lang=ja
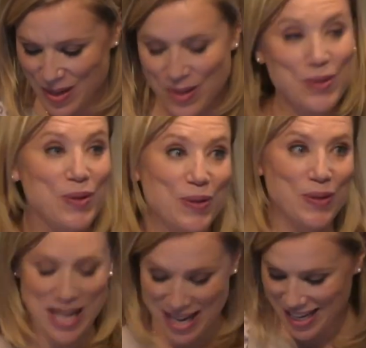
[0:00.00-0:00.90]
ところ
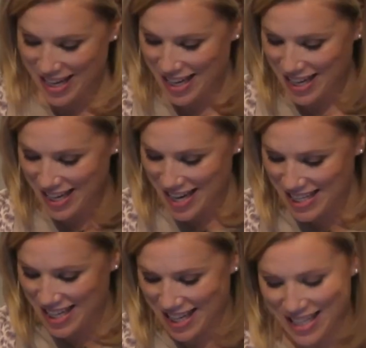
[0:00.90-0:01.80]
でな
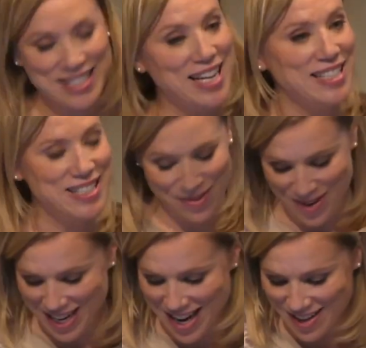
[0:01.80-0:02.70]
ぜ薩
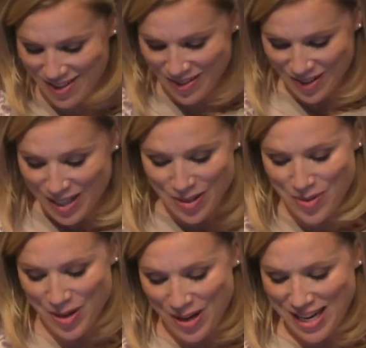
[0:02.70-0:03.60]
摩が薩
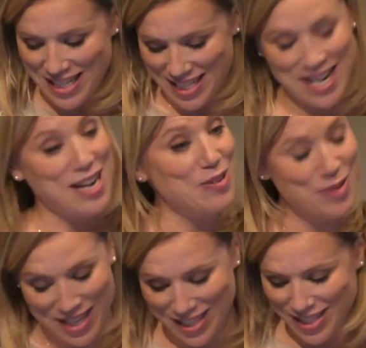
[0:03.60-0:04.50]
摩の話が
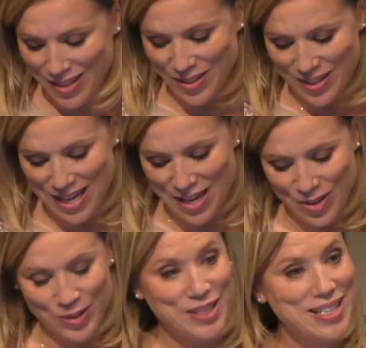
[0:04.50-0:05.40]
私にとって
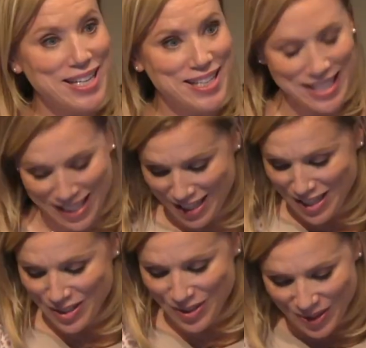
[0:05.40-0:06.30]
個人的に
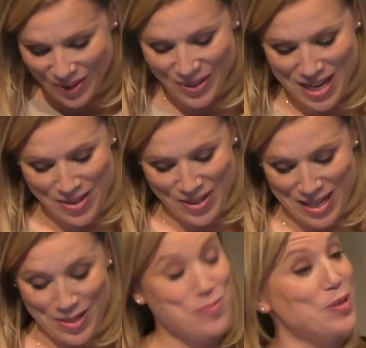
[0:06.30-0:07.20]
重要なの
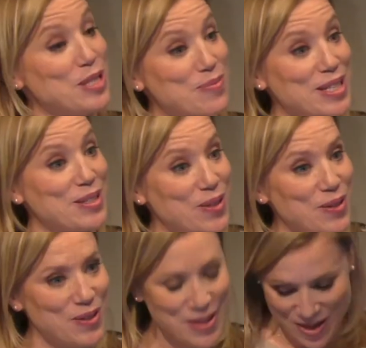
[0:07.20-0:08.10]
かと申します
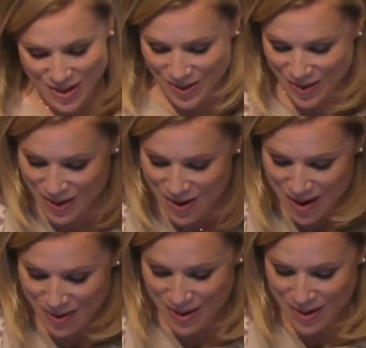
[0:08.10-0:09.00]
とそれ
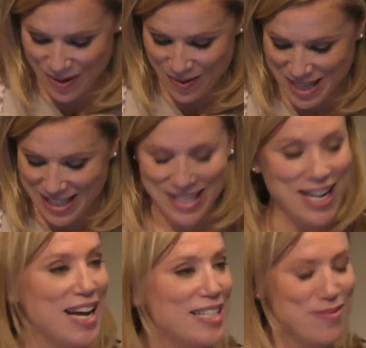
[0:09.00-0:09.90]
は私
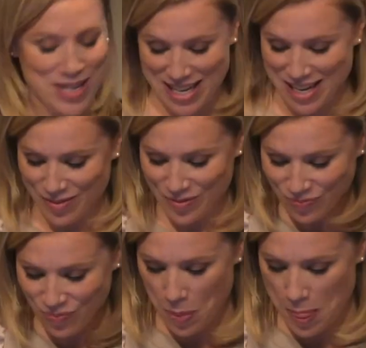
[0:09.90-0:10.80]
が初めて
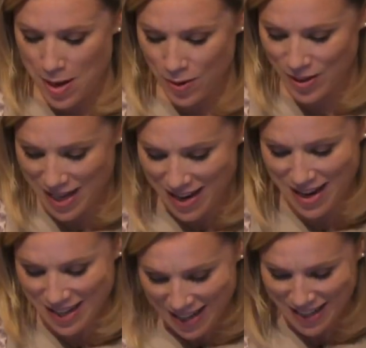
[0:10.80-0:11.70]
日本
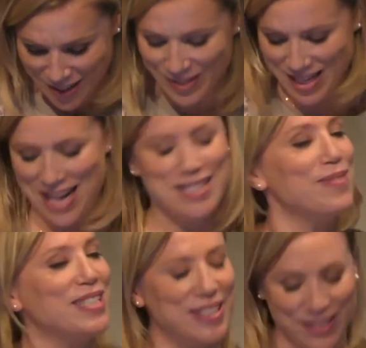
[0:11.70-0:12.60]
で日本で初
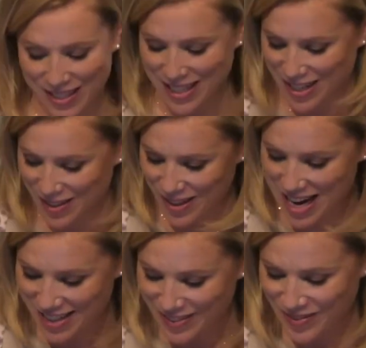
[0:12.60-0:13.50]
めて住んでたの
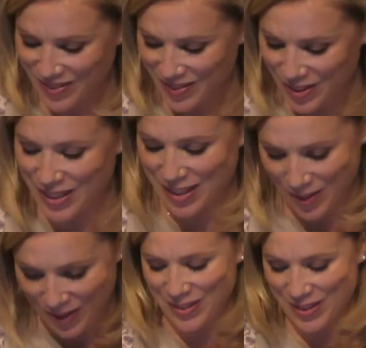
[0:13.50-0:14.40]
が住んでた
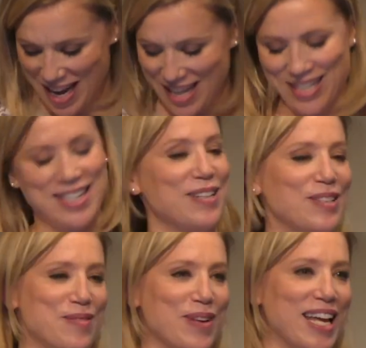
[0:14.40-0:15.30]
とが鹿児
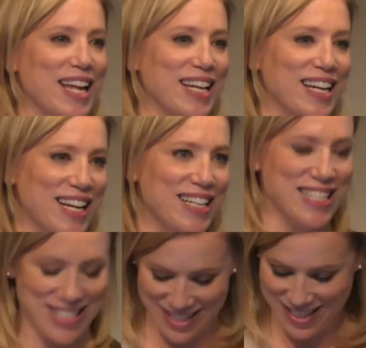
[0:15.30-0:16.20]
島県だからで
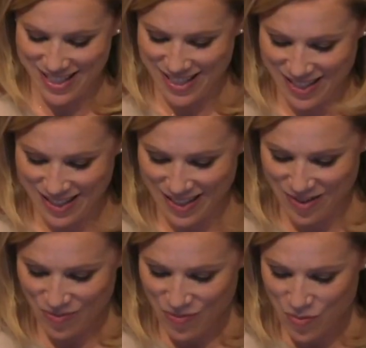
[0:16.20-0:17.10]
す
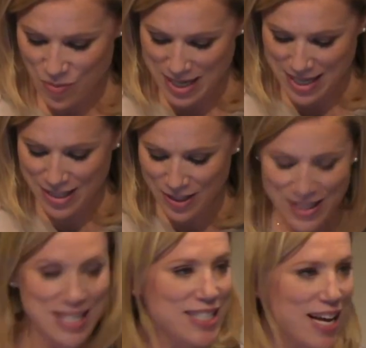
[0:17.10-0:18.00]

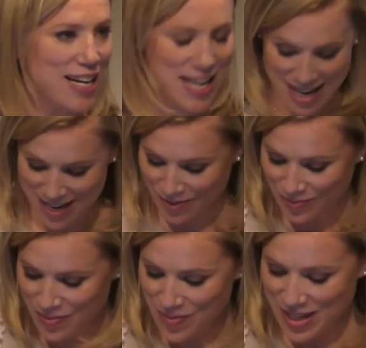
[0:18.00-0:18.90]
22歳で
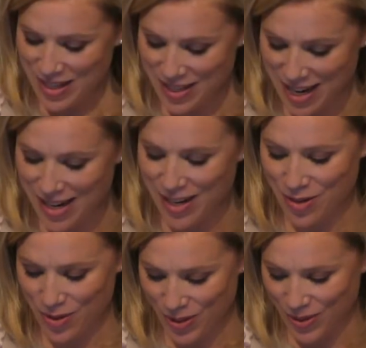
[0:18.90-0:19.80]
大
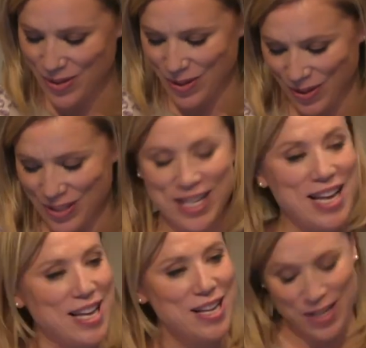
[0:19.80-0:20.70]
学を卒業し
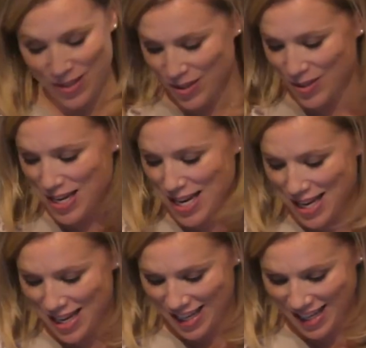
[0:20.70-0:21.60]
てすぐに
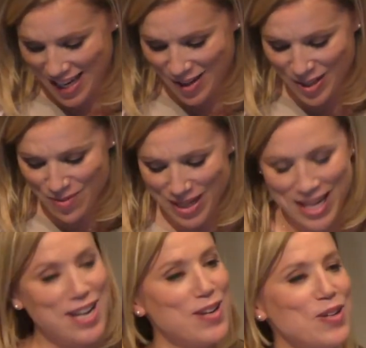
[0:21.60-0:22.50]
鹿児島
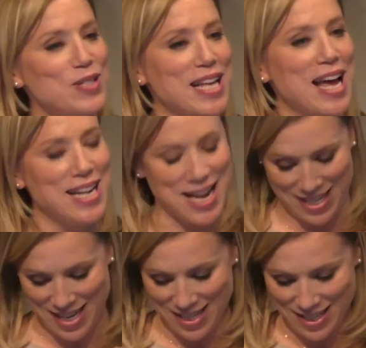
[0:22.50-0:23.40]
県の最南
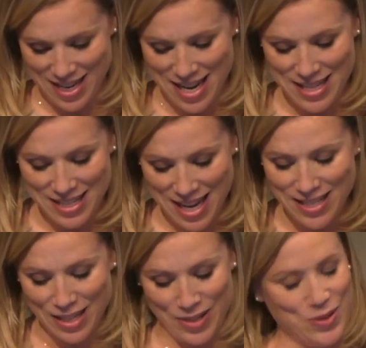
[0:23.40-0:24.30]
端佐
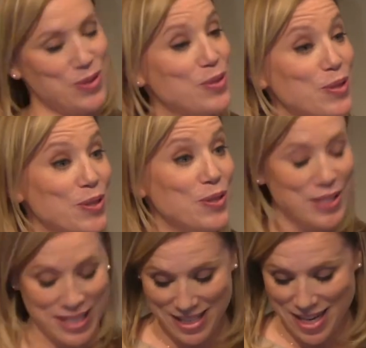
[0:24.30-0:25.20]
田町という
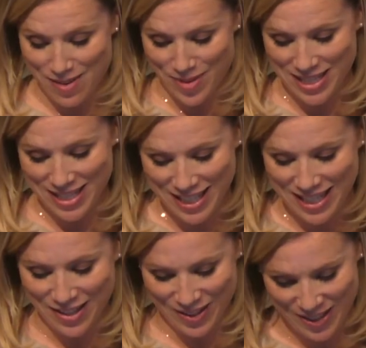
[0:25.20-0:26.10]
小さな町
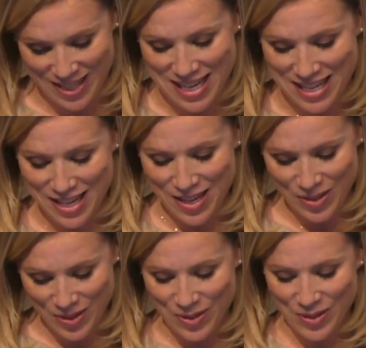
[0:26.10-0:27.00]
に移り
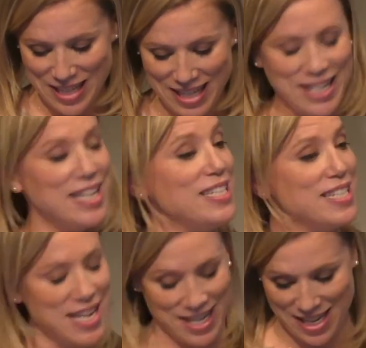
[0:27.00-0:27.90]
そこに1
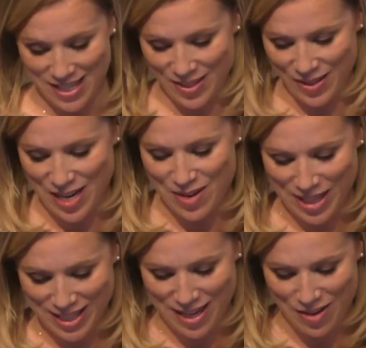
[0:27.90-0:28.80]
年間住んでい
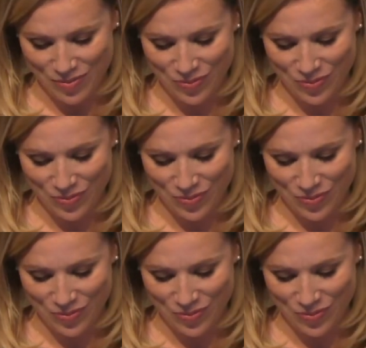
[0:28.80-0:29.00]
ました